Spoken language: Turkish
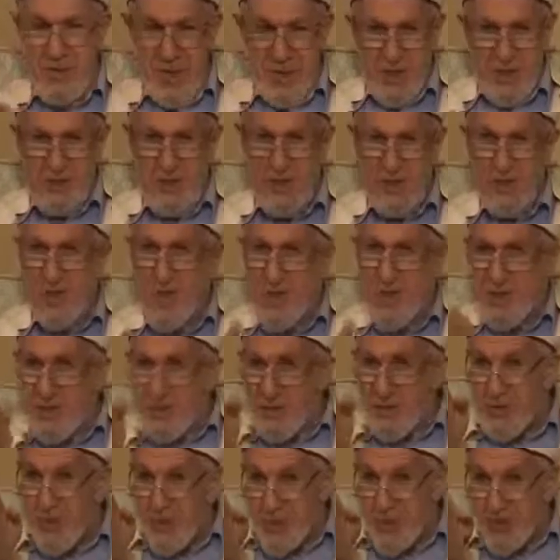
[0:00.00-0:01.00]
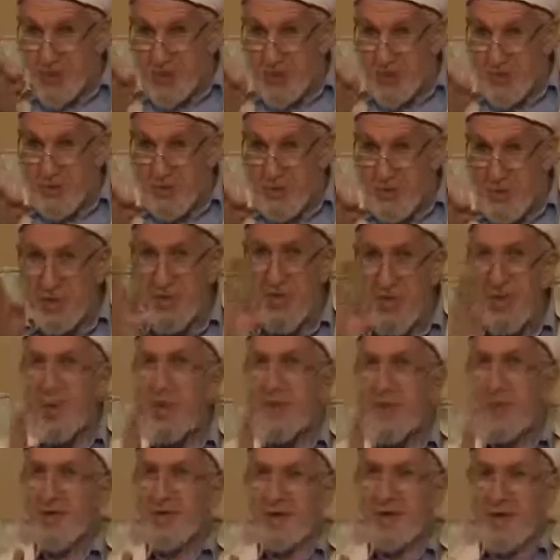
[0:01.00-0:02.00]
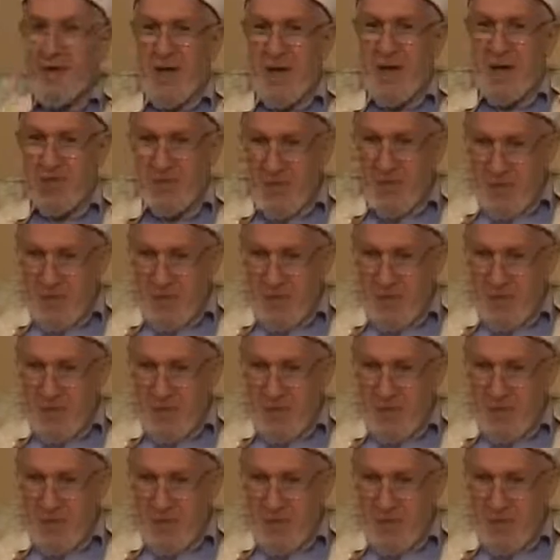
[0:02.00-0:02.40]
Öyle durumlarda gördün mü Ha